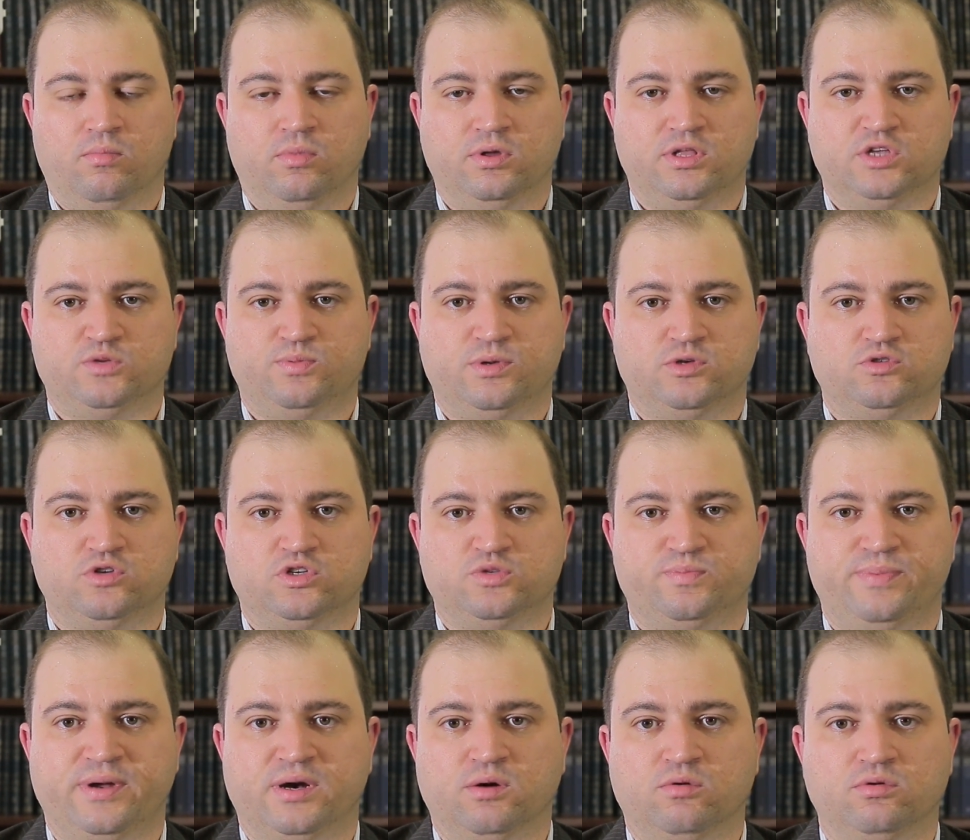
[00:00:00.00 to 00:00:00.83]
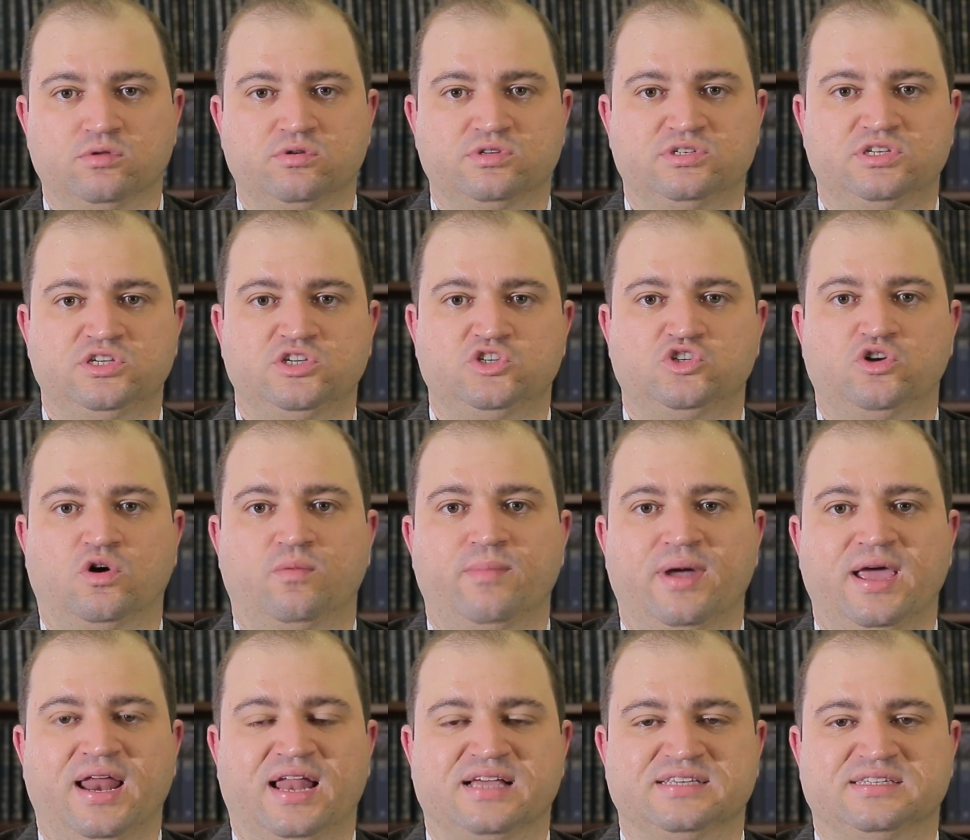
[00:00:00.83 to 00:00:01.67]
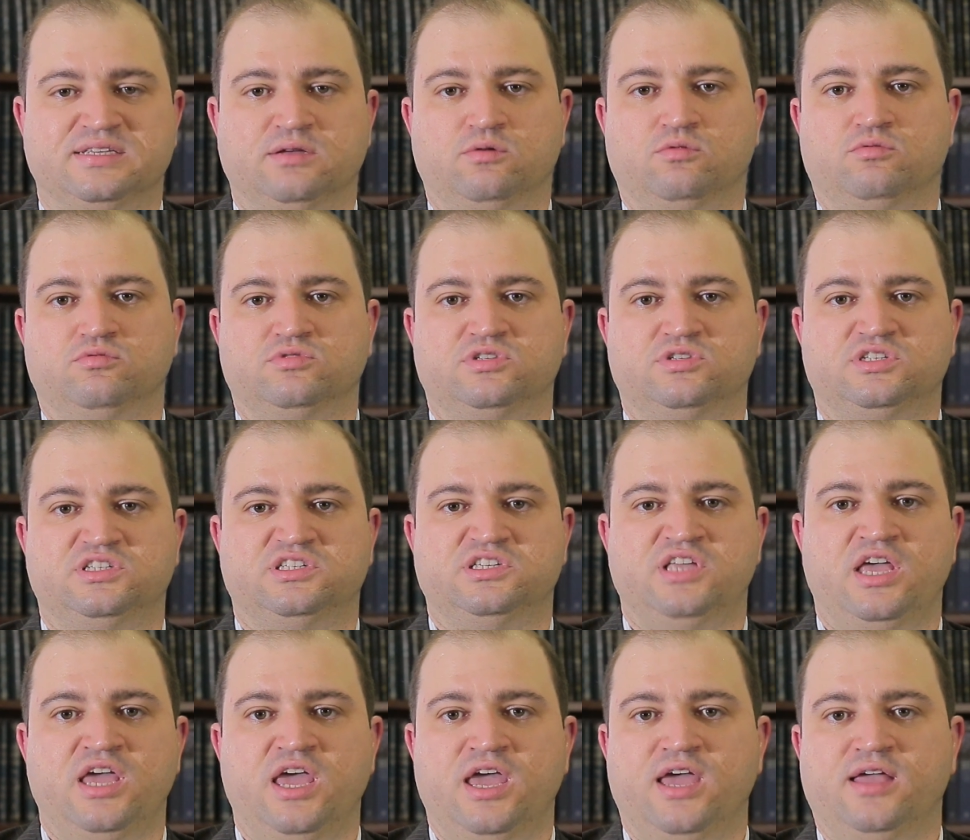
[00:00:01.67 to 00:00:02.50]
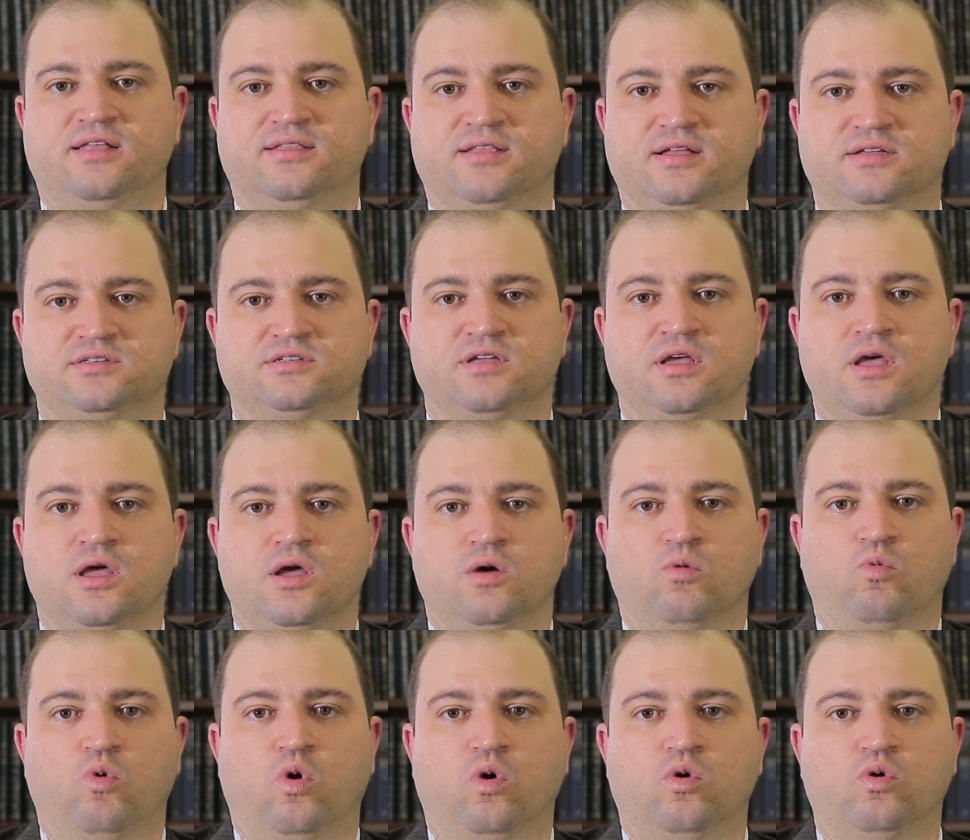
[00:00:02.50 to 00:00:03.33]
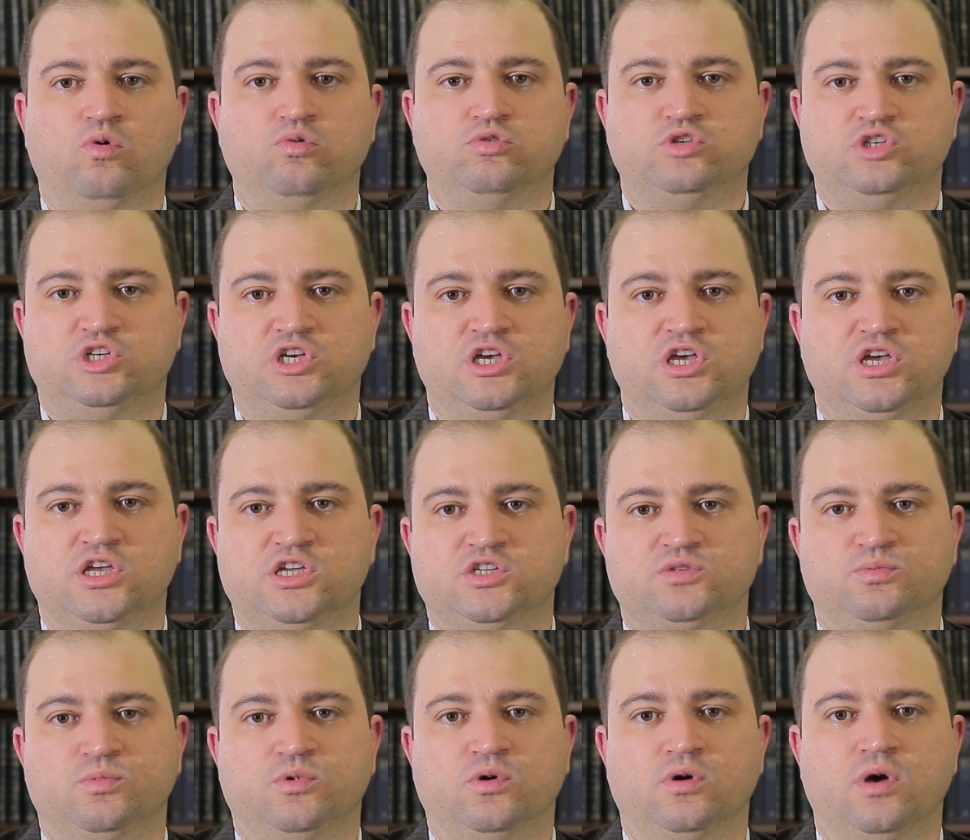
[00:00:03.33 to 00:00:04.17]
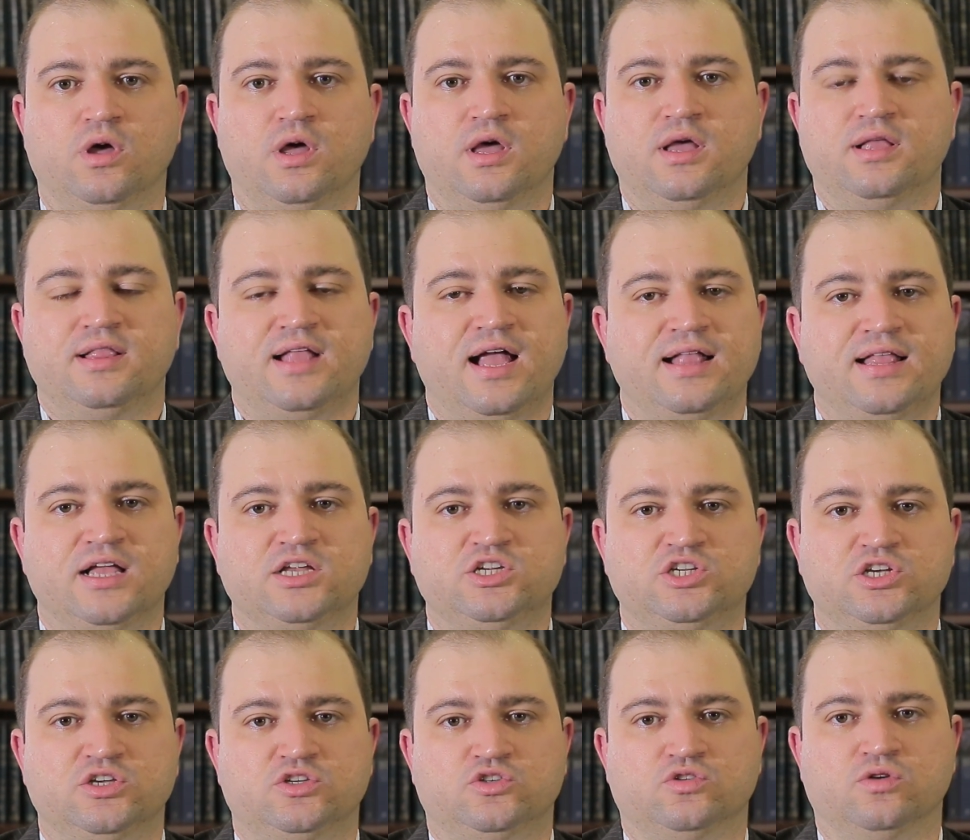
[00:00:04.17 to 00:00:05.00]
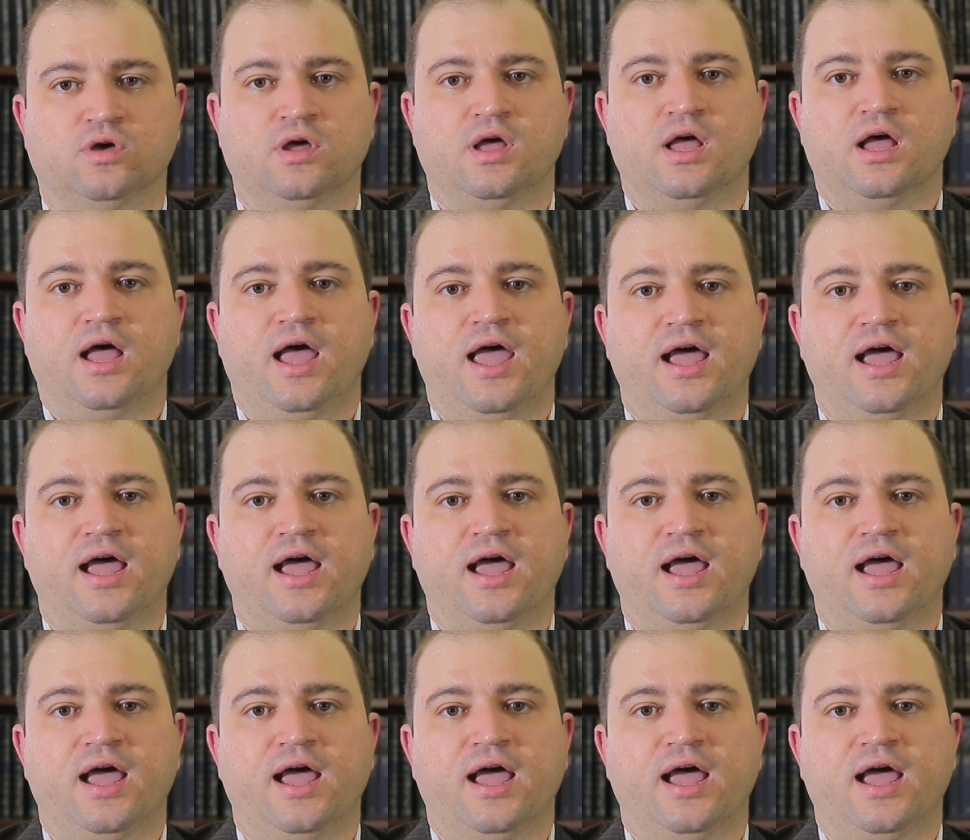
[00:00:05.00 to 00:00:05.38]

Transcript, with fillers: Muitas pessoas perguntam se existe alguma relação com seitas, com ocultismo, nada disso.